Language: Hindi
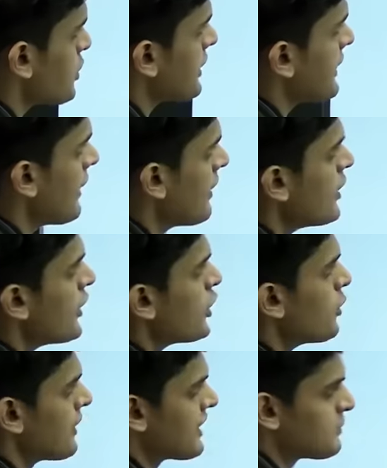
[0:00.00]
की है
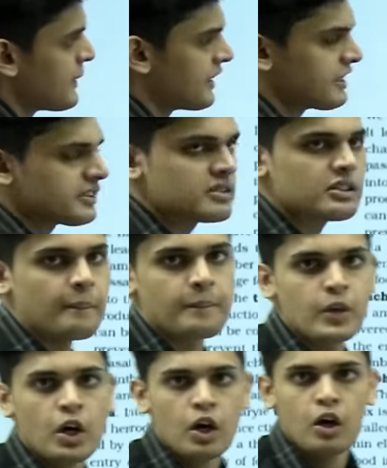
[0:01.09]
ह्यूमन रेस्पिरेटरी सिस्टम
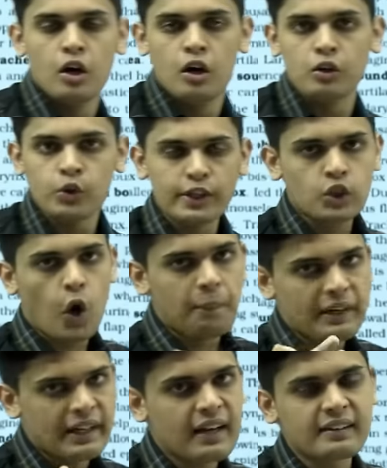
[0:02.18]
तो एक टॉपर
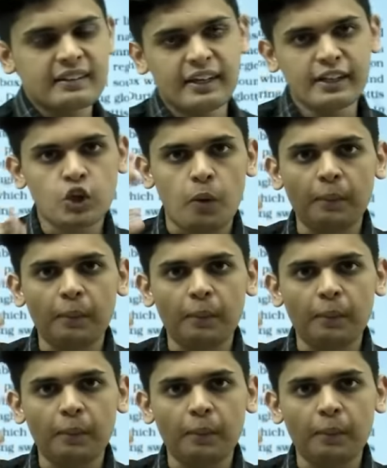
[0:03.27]
क्या करता है ना टॉपर